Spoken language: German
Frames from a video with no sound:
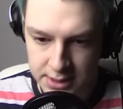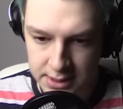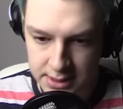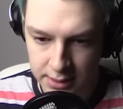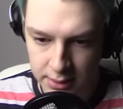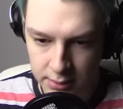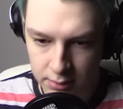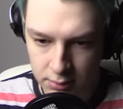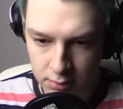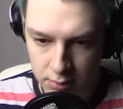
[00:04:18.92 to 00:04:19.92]
uns in diese
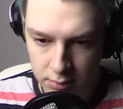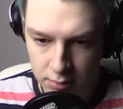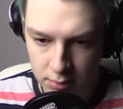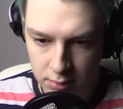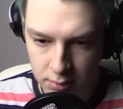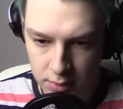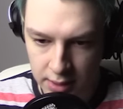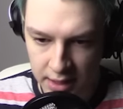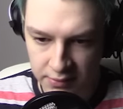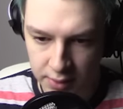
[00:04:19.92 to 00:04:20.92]

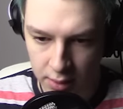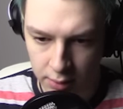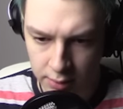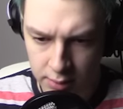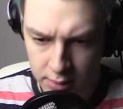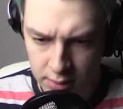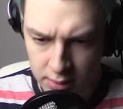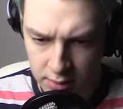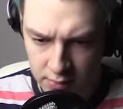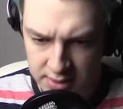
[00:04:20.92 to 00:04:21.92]
Cave trauen.
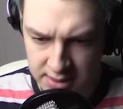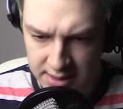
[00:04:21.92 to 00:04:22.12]
Was